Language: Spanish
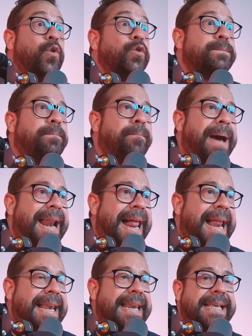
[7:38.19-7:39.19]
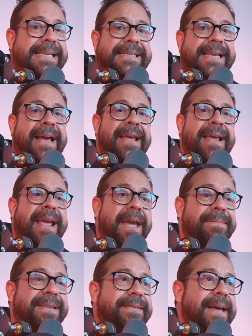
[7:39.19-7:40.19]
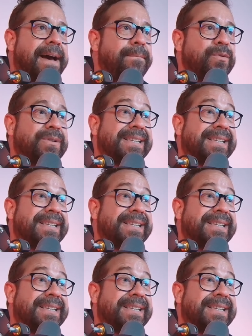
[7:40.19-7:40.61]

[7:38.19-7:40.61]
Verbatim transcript: nos paraliza, evitamos